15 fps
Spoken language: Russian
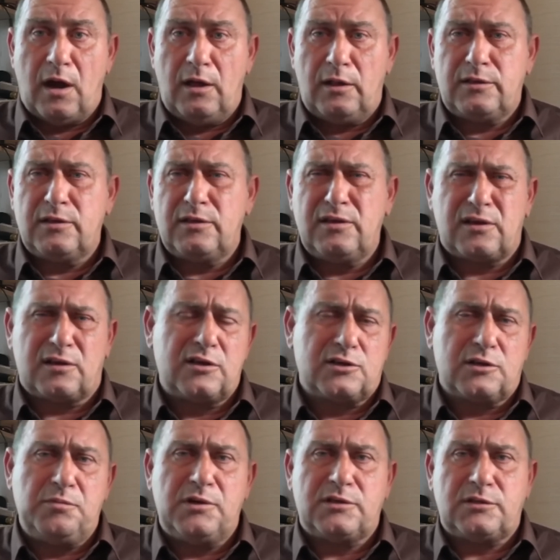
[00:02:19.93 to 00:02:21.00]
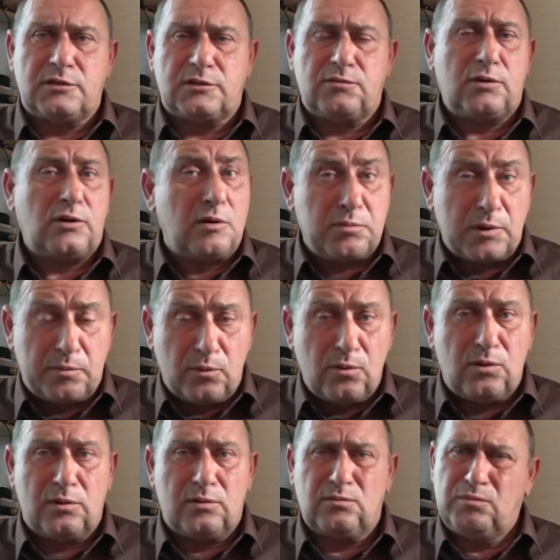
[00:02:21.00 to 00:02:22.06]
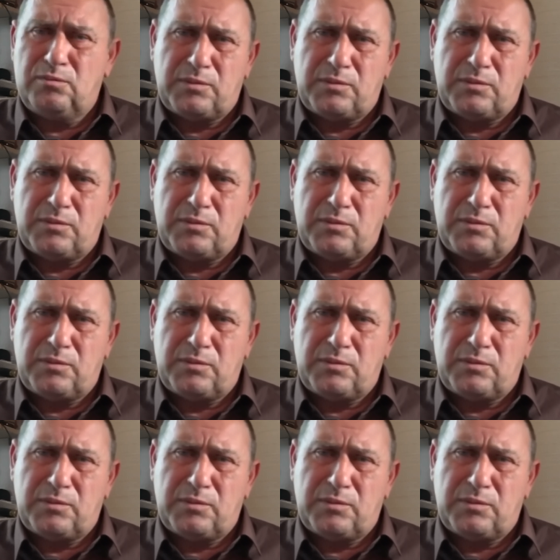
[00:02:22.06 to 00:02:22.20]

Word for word: а ЛДНР даже местный называют Лимпопо,